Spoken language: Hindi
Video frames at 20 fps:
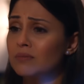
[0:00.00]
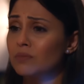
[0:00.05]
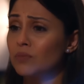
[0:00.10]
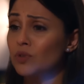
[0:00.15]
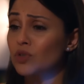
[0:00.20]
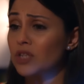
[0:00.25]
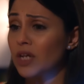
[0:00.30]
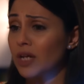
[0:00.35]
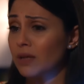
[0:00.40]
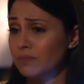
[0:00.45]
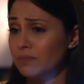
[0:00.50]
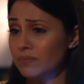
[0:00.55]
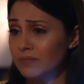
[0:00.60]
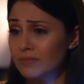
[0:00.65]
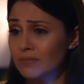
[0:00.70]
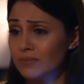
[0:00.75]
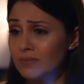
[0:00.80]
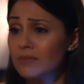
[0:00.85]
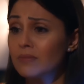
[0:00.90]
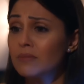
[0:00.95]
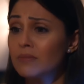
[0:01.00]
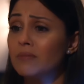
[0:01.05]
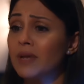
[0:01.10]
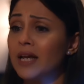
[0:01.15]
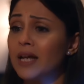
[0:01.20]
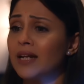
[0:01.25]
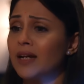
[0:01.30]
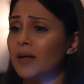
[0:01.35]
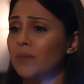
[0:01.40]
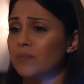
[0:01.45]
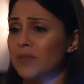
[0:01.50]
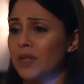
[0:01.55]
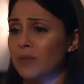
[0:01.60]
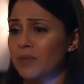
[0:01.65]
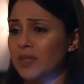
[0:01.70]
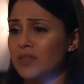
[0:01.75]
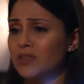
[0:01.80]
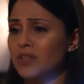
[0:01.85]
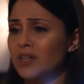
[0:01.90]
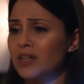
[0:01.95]
मुझे मेरी अपनी
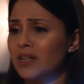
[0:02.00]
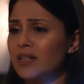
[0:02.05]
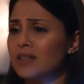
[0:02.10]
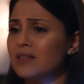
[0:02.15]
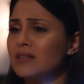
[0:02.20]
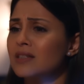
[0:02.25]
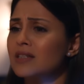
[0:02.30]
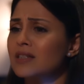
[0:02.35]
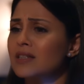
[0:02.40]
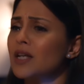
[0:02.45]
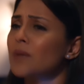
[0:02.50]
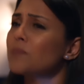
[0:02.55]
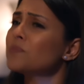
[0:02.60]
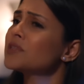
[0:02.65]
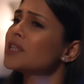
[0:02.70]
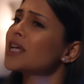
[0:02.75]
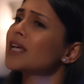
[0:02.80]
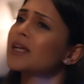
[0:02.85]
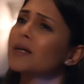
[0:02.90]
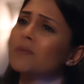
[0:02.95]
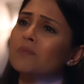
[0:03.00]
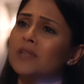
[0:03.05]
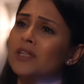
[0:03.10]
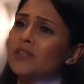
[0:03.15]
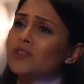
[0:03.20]
बच्ची की सबसे कीमती